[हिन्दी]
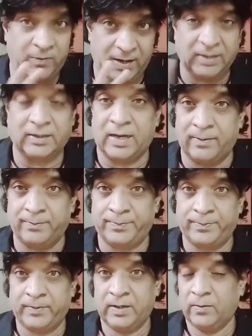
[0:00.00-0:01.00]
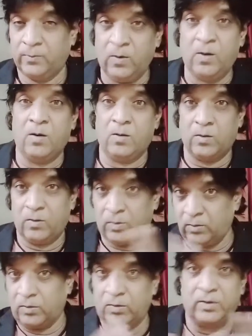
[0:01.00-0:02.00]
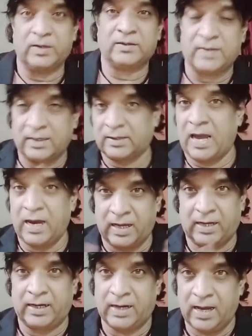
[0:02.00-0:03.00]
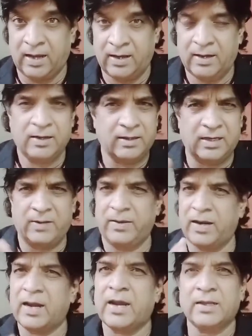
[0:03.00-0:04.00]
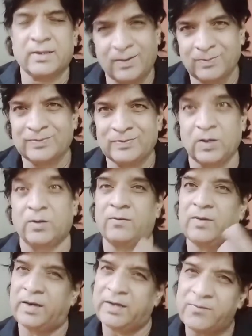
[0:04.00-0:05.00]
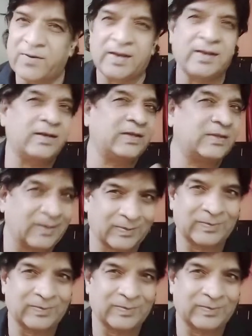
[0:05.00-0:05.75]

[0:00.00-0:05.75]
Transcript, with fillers: विलन था वो उन गुंडों के साथ क्या करेगा ये भी रह गया था क्योंकि विलन ही फाइनल नहीं था